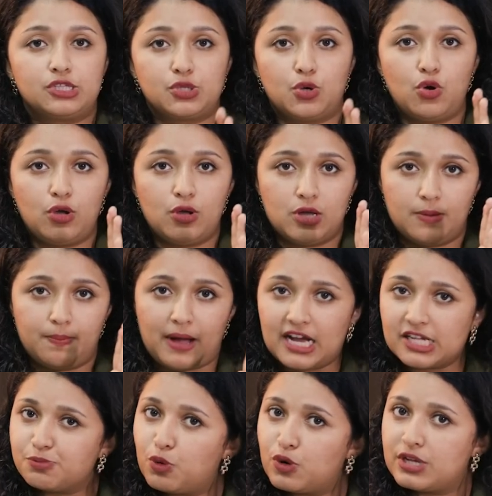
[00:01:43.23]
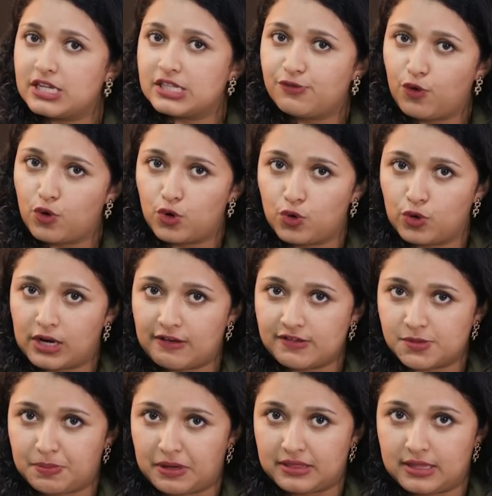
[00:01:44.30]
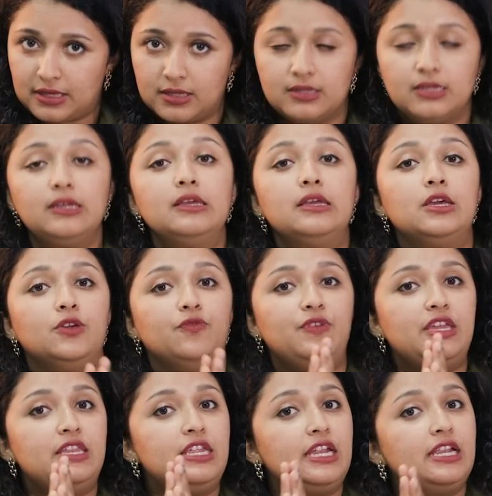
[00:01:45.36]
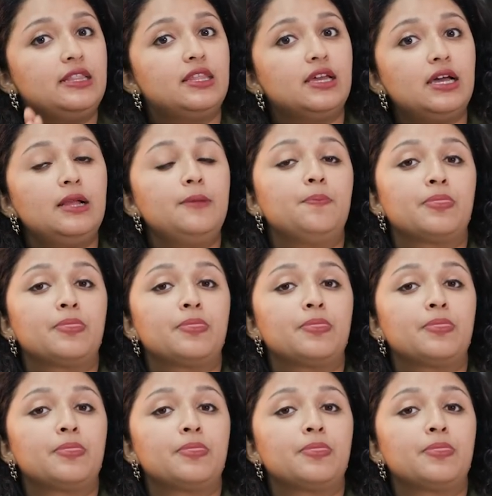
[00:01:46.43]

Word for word: ஸோ பாஸ்போர்ட் சைஸ் ஃபோட்டோகிராஃப்ஸ் பார்த்தாது வி நீட் த